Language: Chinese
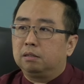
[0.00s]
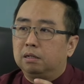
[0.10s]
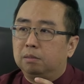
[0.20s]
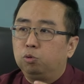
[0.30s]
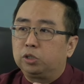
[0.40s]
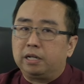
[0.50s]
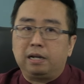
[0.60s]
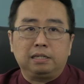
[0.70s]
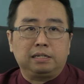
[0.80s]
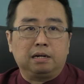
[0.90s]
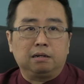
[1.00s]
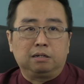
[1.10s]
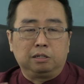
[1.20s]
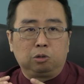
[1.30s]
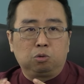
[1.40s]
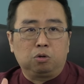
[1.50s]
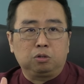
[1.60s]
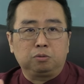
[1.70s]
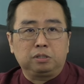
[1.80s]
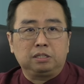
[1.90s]
呃，目前来讲很多
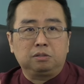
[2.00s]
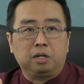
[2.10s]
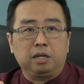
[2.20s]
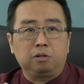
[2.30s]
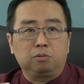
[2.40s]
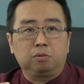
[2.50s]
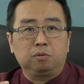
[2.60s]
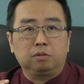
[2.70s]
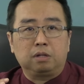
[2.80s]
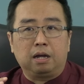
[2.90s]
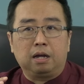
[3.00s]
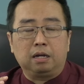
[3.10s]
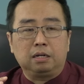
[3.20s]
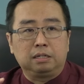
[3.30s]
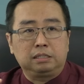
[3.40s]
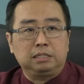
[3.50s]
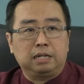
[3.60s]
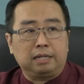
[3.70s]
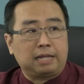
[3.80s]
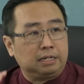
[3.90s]
东西都可以用啊科技
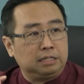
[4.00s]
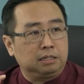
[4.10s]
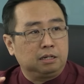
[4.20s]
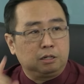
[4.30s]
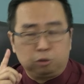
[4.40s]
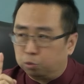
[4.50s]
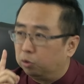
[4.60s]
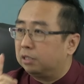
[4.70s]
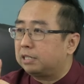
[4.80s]
来代替，除了